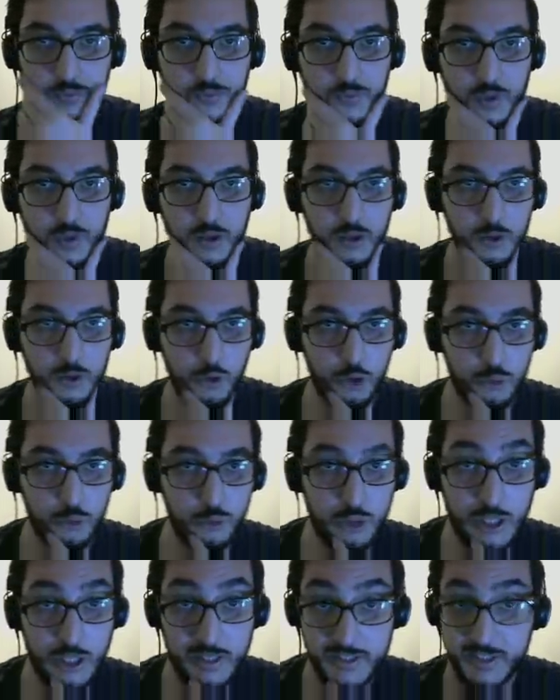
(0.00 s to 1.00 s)
gidiyoruz.
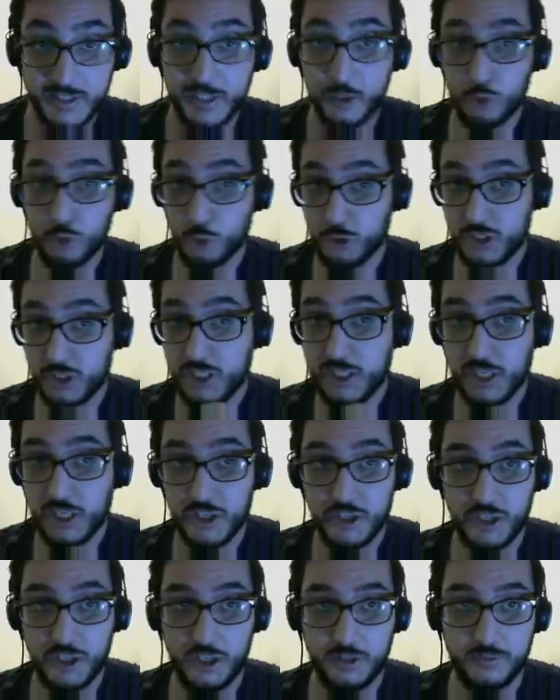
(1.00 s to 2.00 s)
Ölümün dansına gidiyoruz. İlk
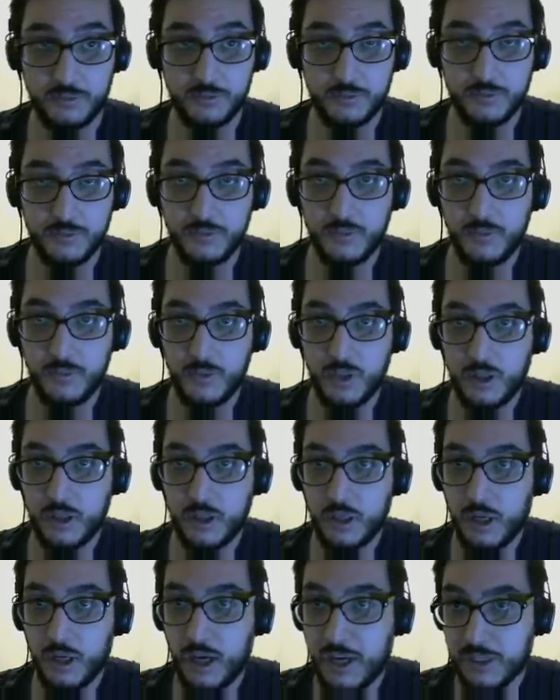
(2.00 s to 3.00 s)
eşya.
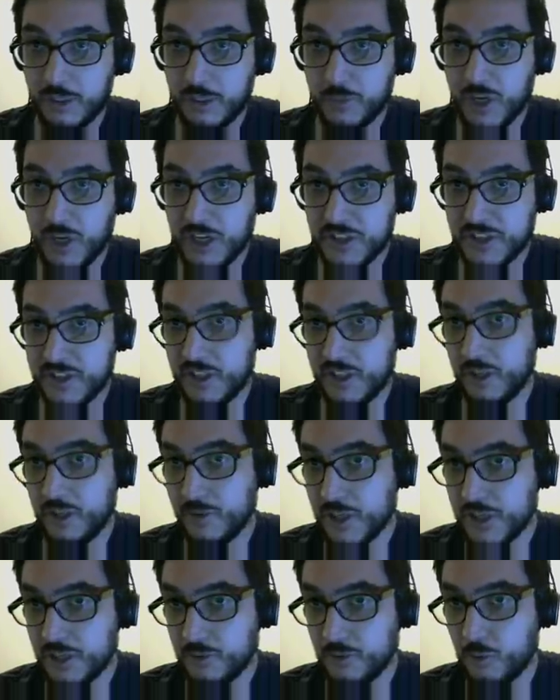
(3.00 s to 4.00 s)
Hangi evet. parçasıyla
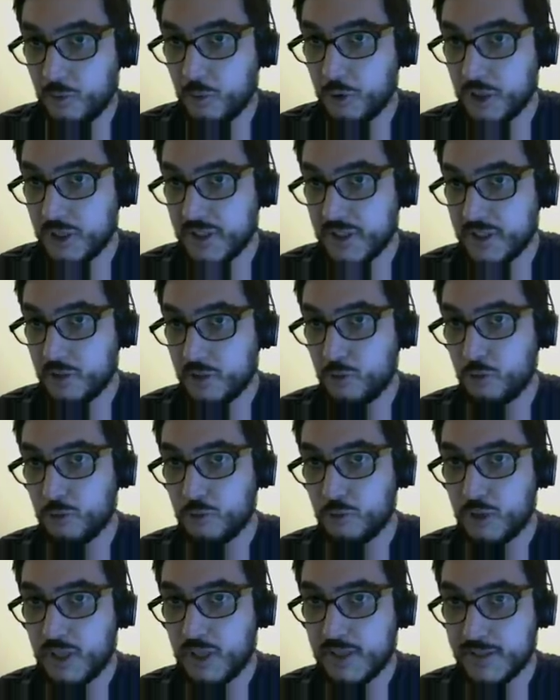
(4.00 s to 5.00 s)
başlamamı önerirsin
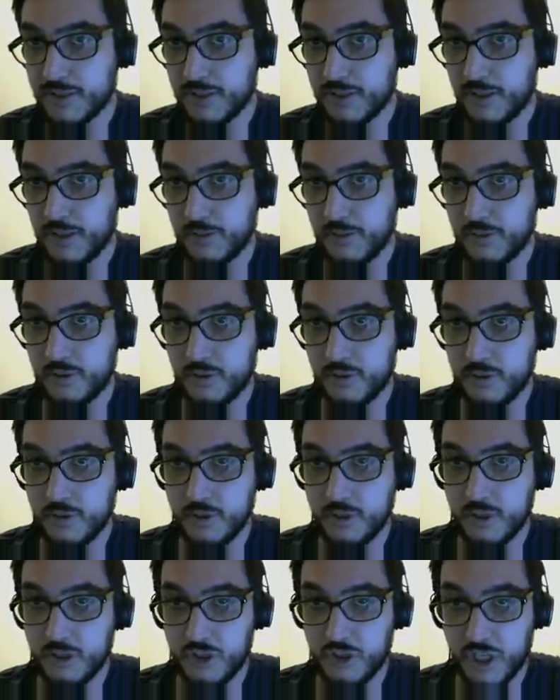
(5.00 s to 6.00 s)
ölümün dansında?
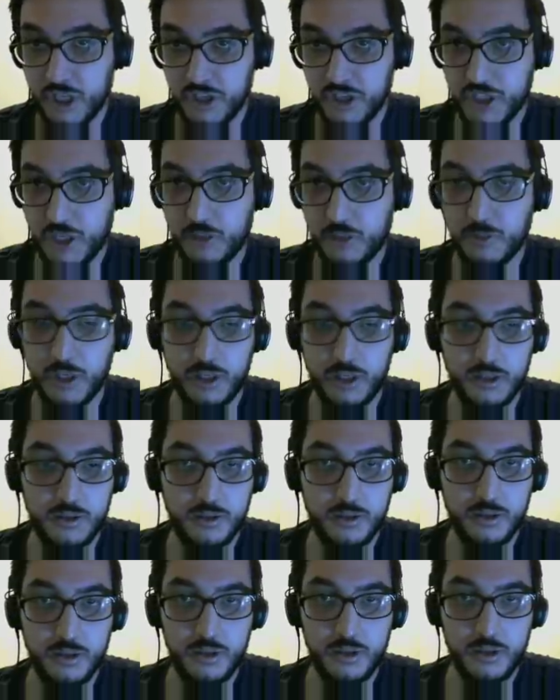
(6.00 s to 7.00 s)
Can çalmak.
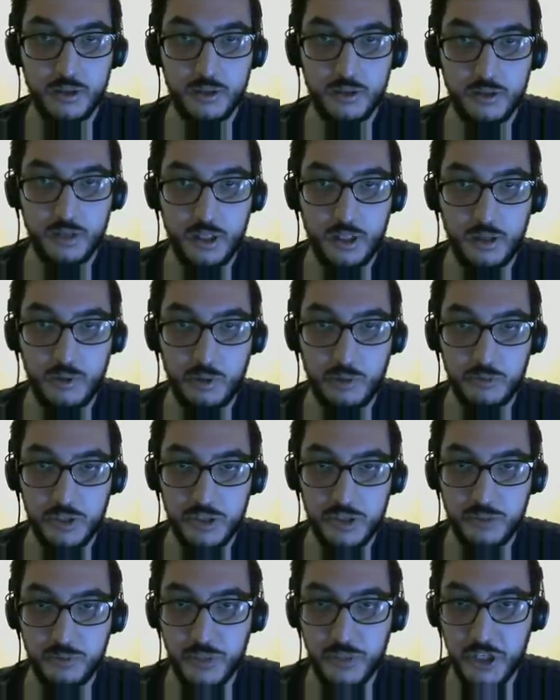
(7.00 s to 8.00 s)

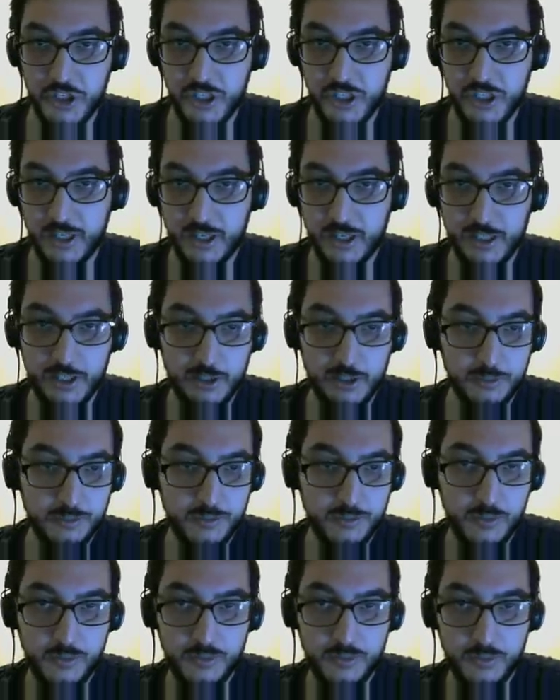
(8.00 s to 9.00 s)
Tamamdır. Peşine ne alalım?
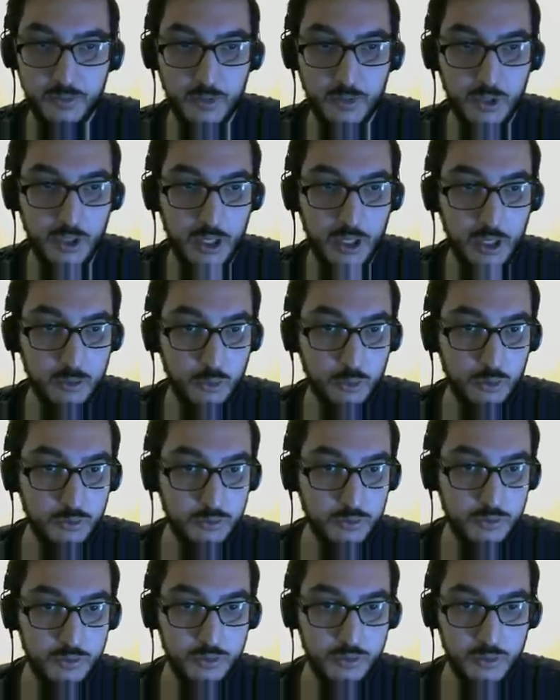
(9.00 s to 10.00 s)
Kılıç Armor. Al.
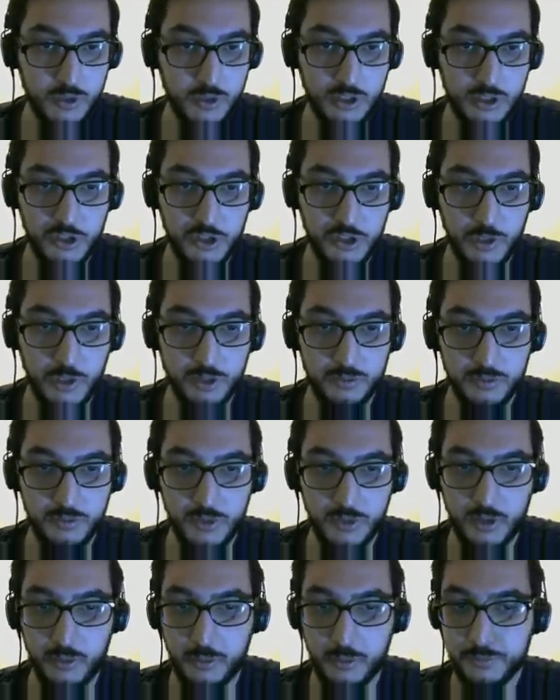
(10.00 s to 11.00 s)
Kılıç mı alalım?
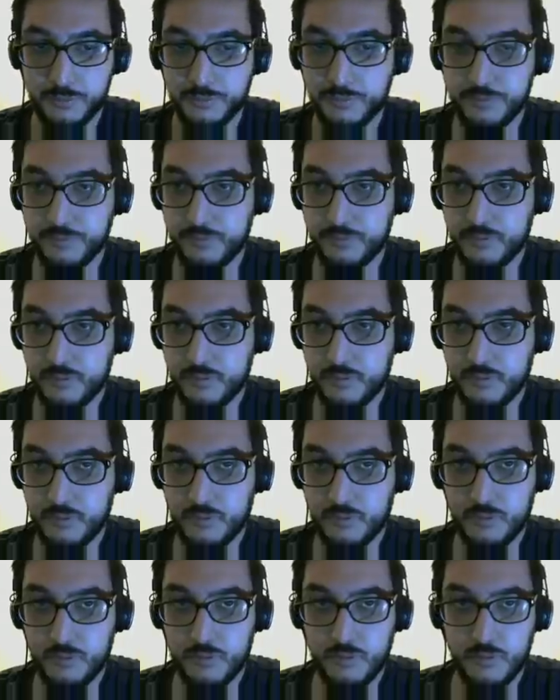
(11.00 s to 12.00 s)
Tamam.
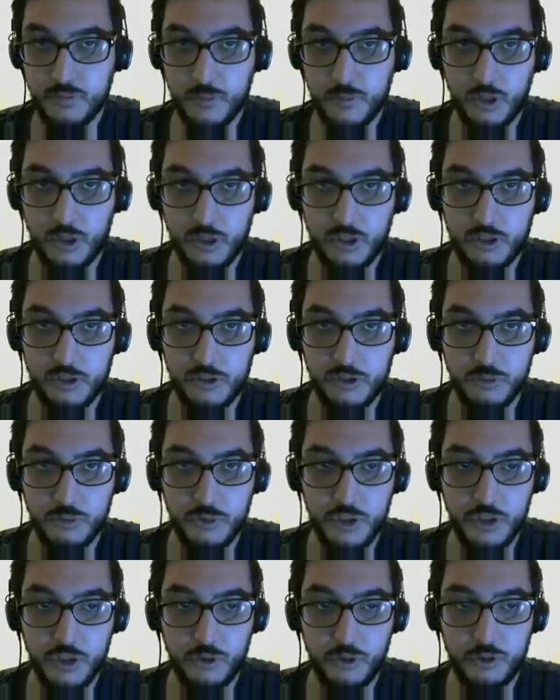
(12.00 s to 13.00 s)
Kılıcımı
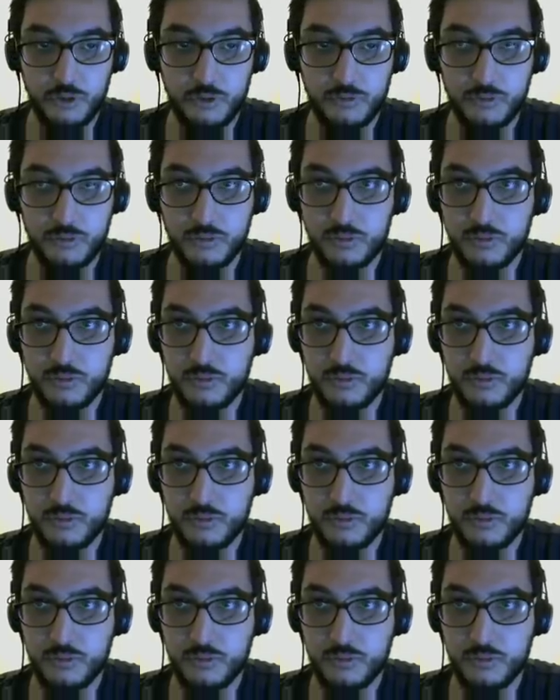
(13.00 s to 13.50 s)
çekiyorum. Evet.